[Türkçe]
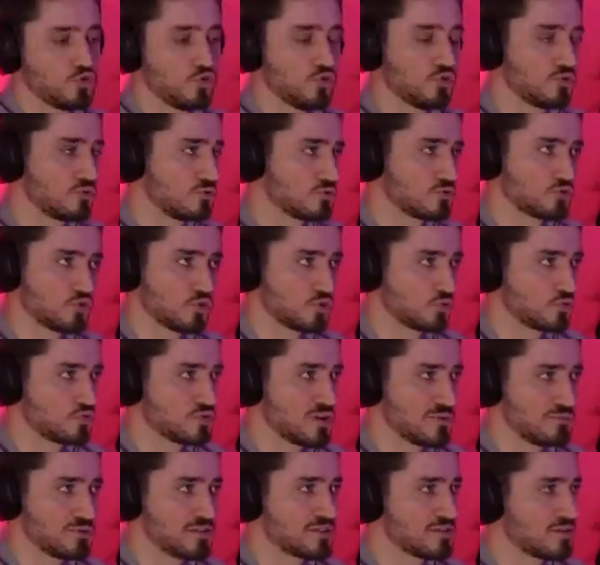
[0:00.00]
Yo çok
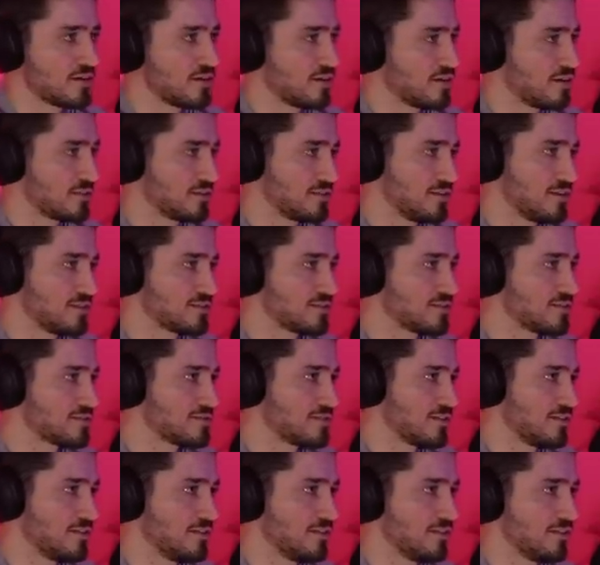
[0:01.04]
güzel. Biz hatırlarsan
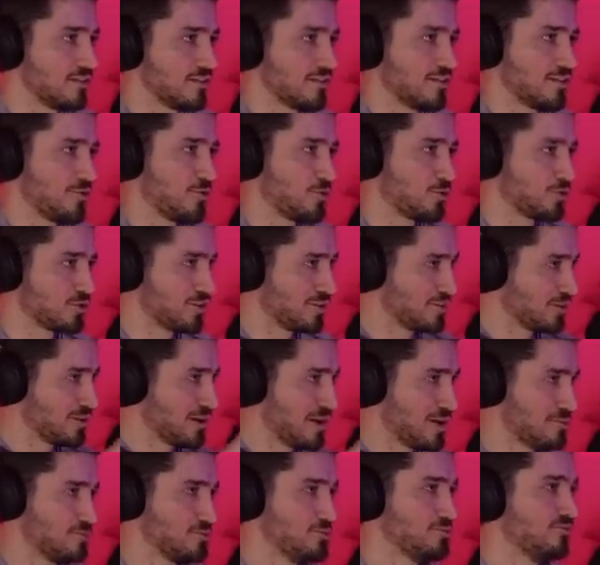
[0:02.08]
senle ortada bir
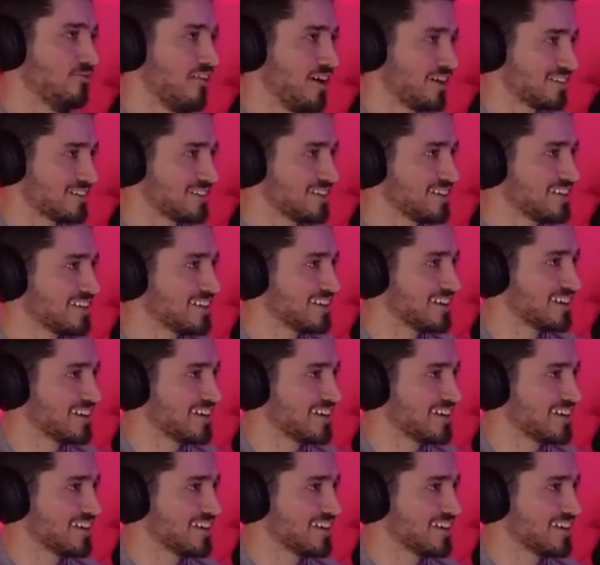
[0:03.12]
tane bum vardı.